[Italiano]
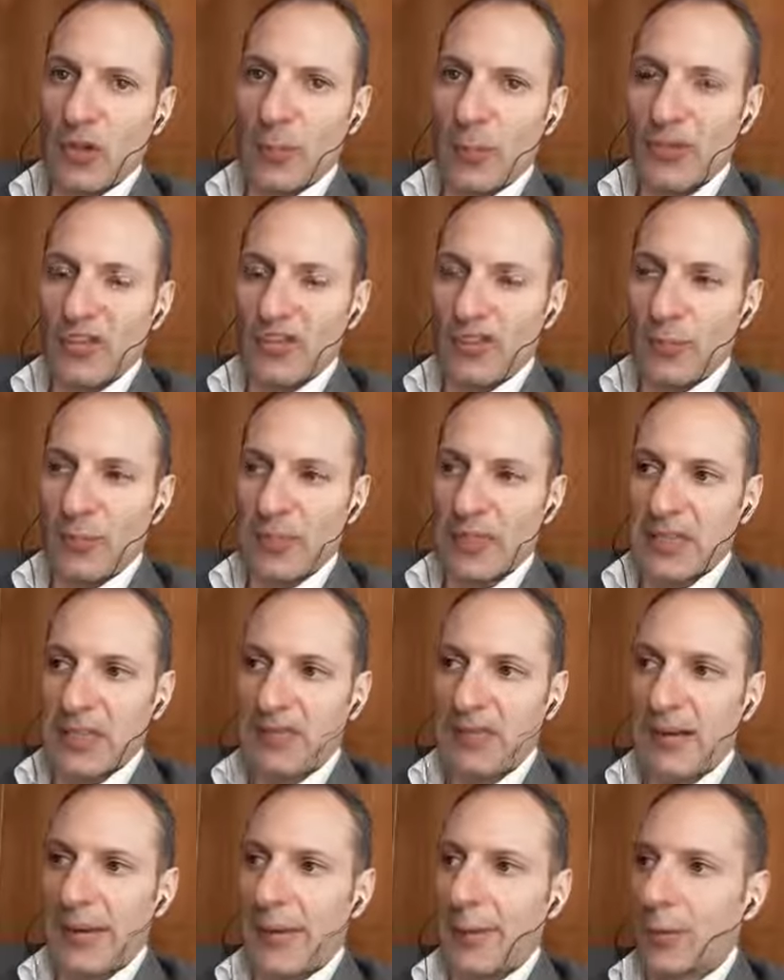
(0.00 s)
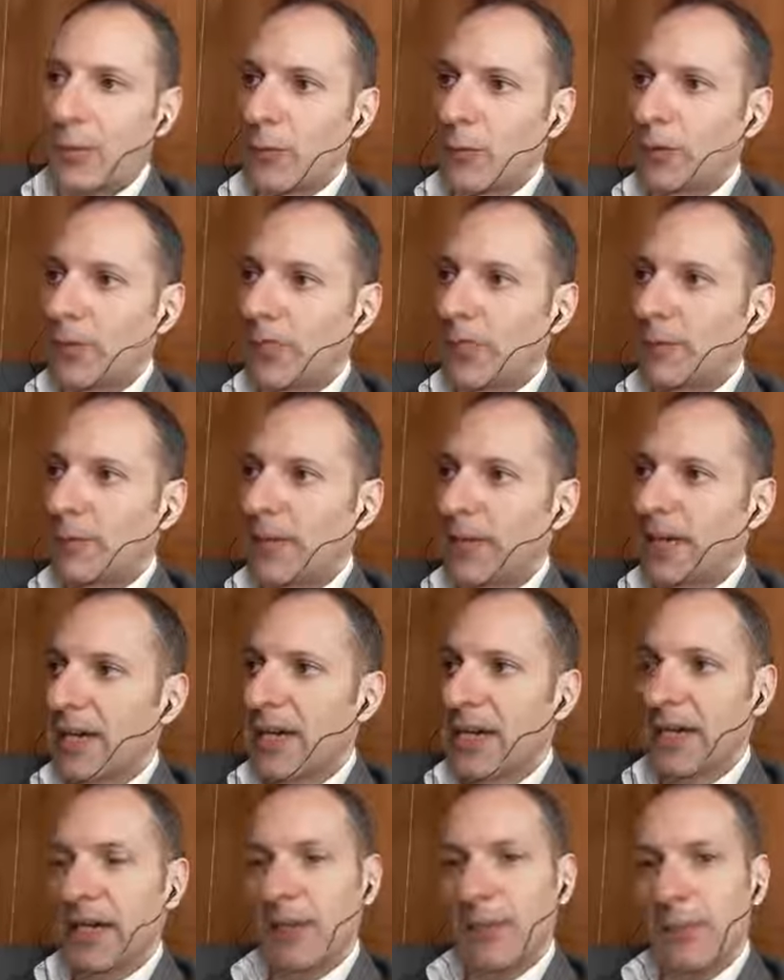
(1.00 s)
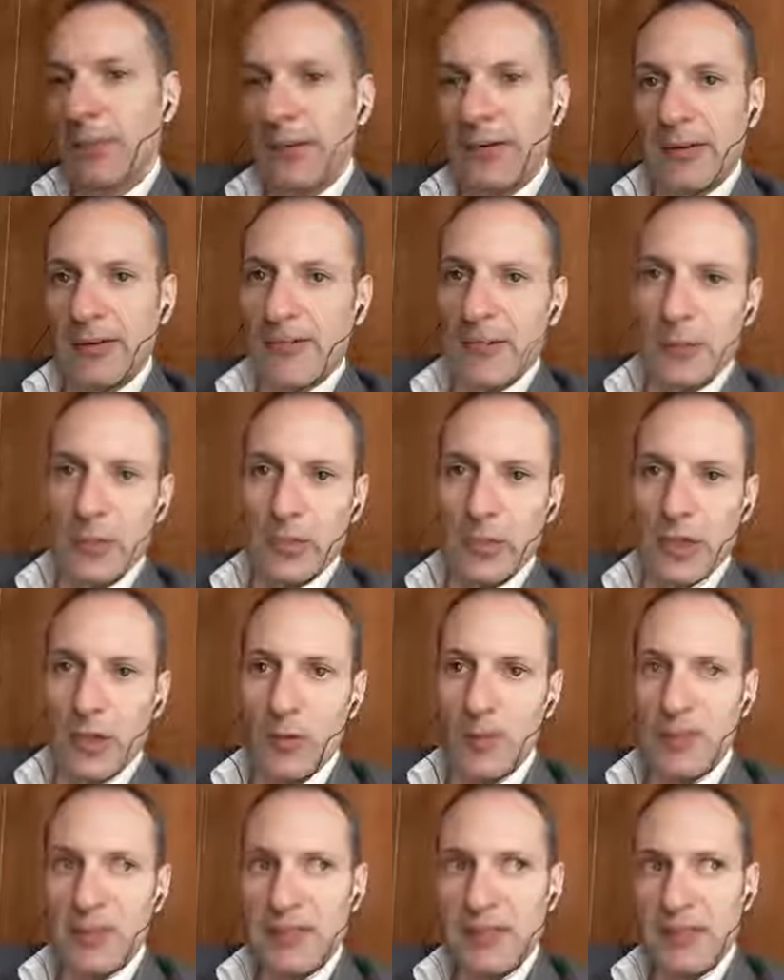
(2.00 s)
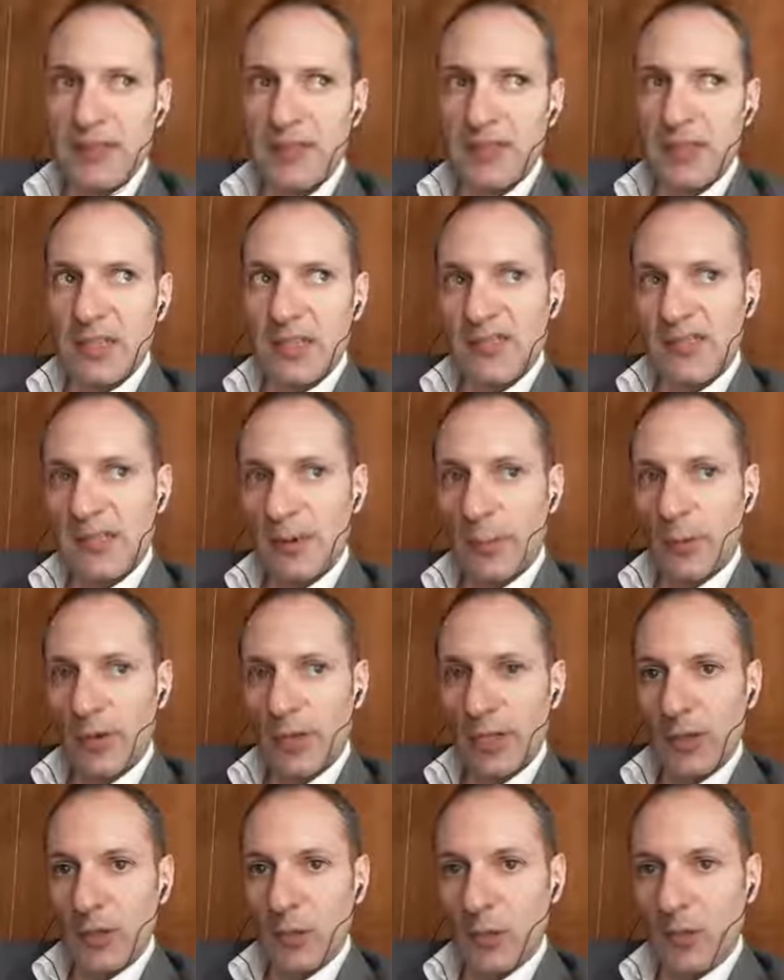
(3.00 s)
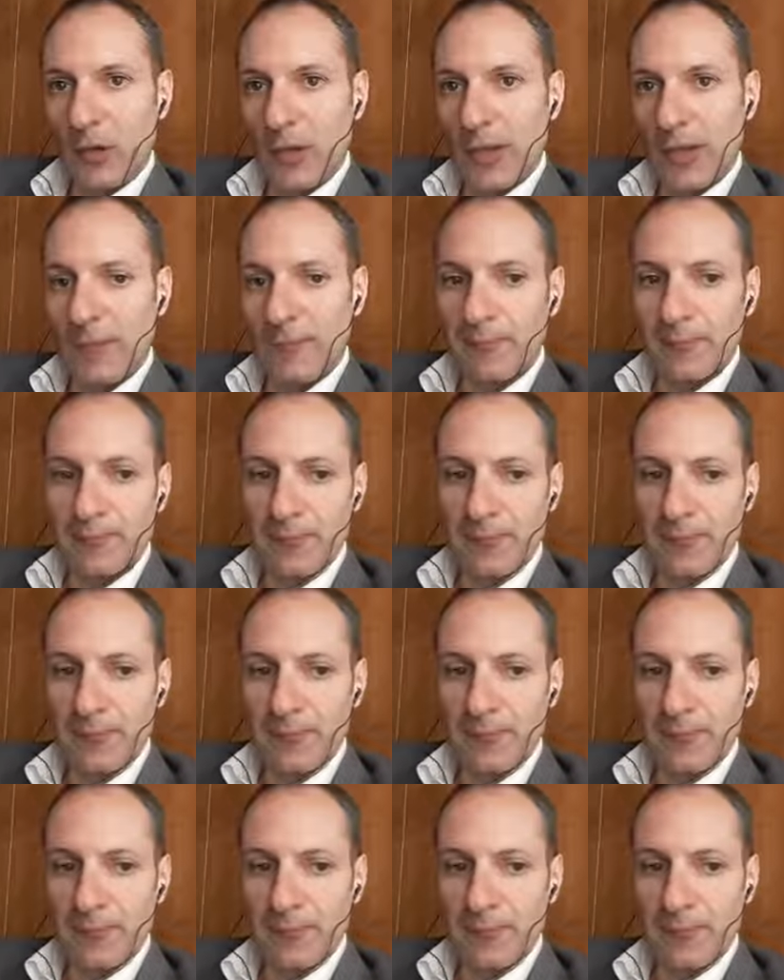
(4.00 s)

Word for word: come ci aspettavamo, quindi magari abbiamo, avevamo degli obiettivi, iniziamo a ridurli